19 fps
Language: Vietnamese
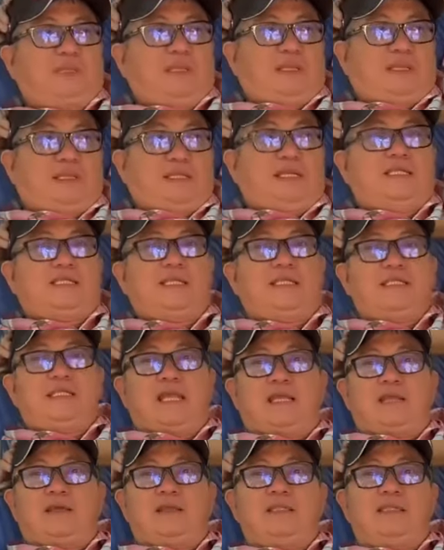thì thiên
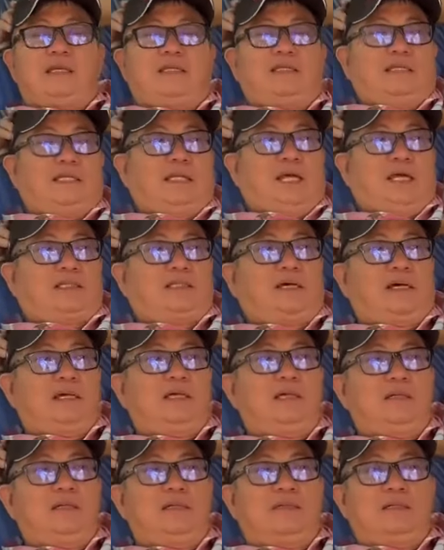nhãn nói những đứa đệ tử
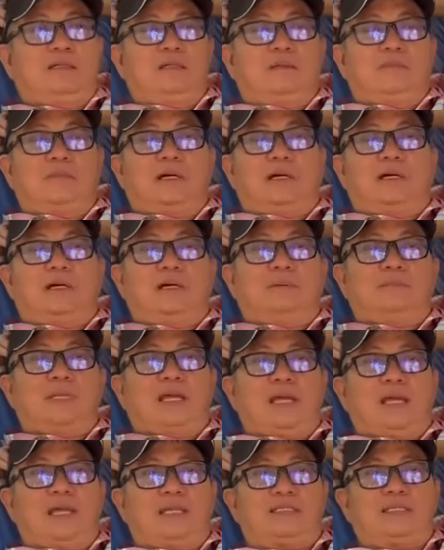mà hôm
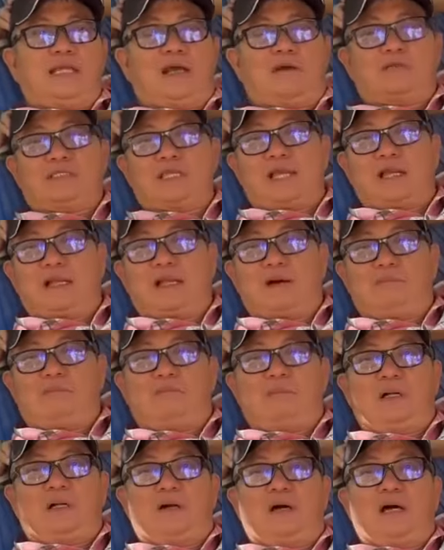nay sau sàng lọc
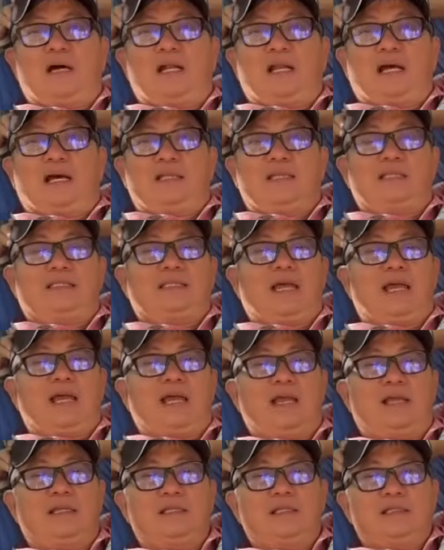mà còn ở lại với ta
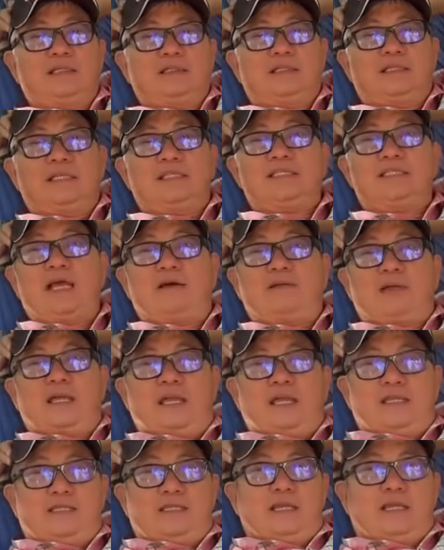thì sau
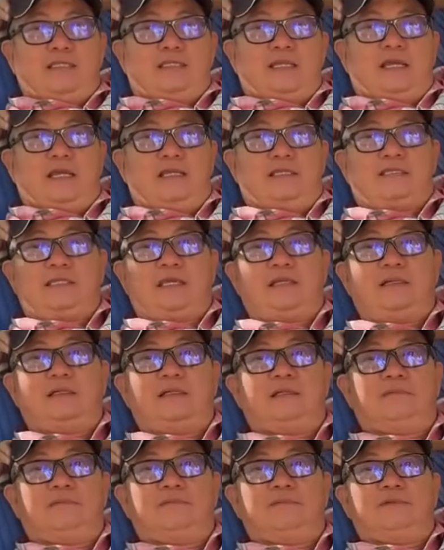này về trời sẽ
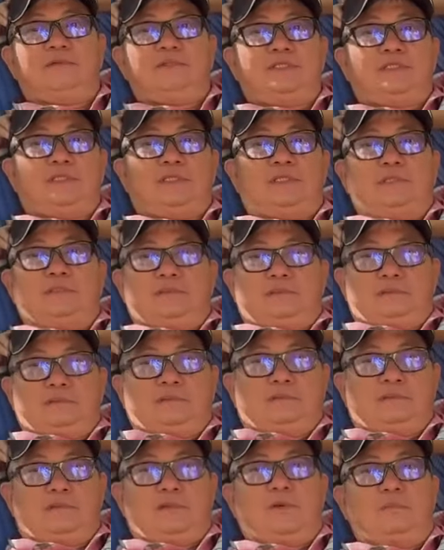được vui sướng
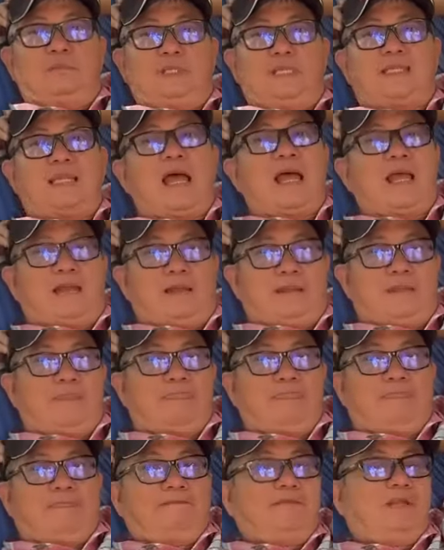cùng với ta
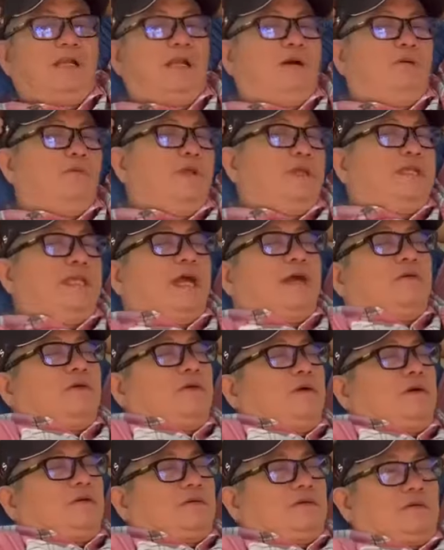đó là nguyên văn
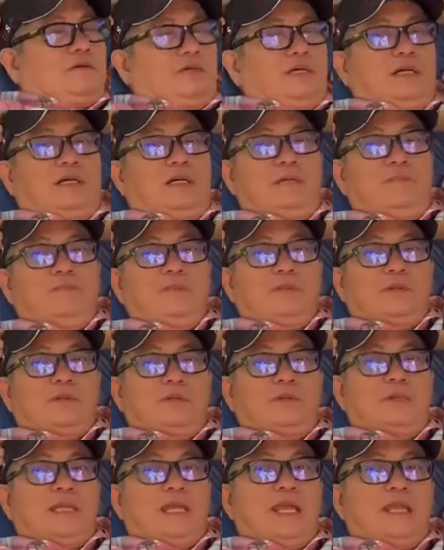của của
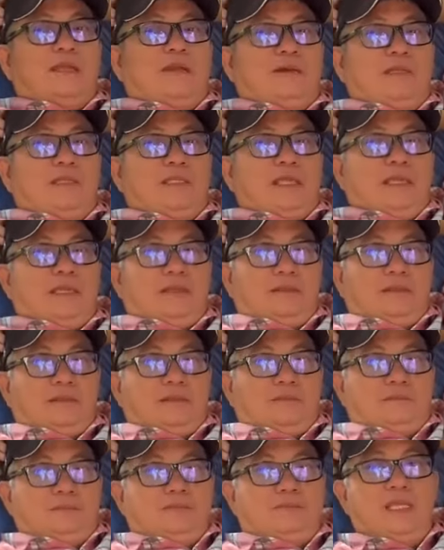của ngài nói như vậy
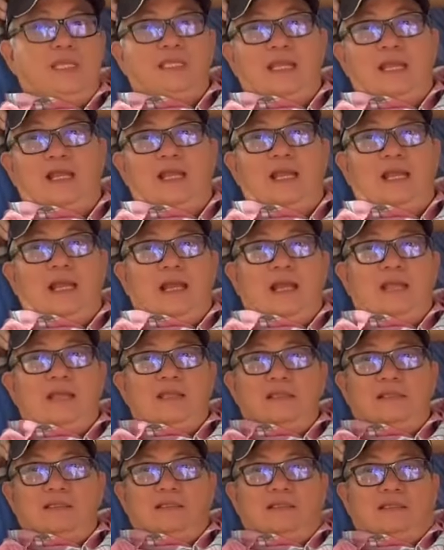thế nhãn là ai
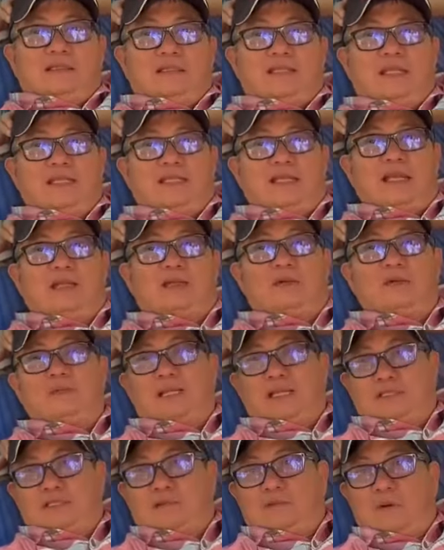thế nhãn cũng
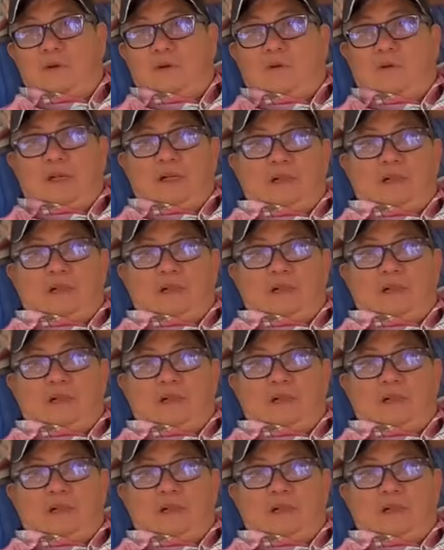là sư phụ á